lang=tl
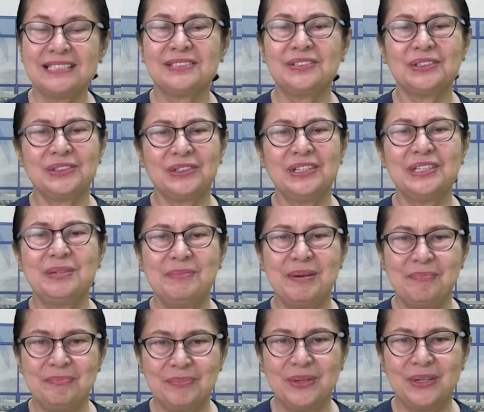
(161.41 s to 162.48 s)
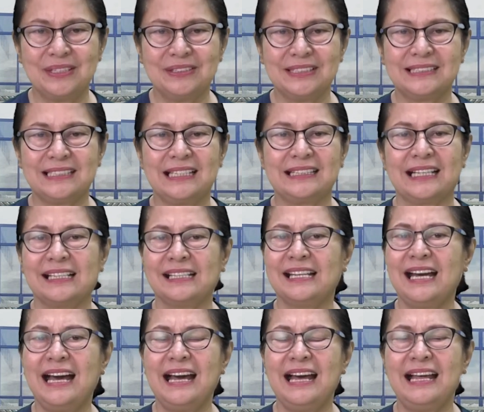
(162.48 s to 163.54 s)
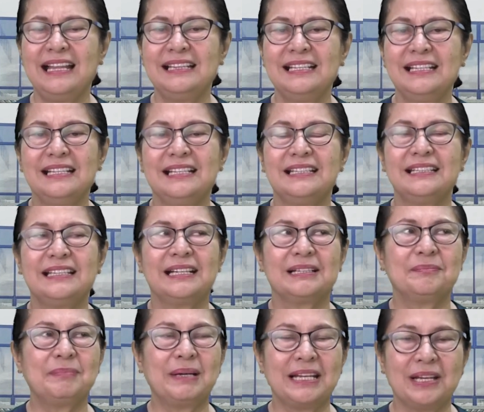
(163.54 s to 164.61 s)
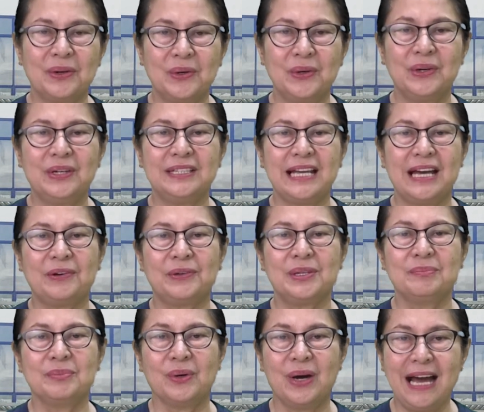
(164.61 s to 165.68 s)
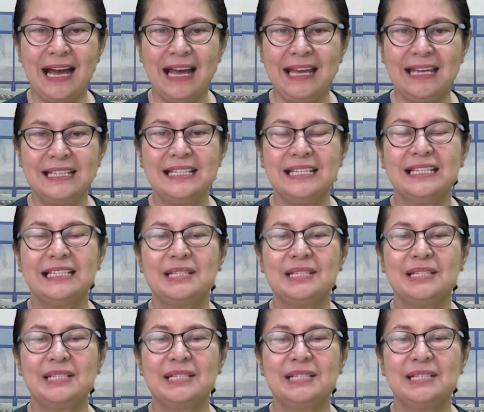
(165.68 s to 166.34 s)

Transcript: Totoo naman po na sa tagal ng panahon na ako'y buhay,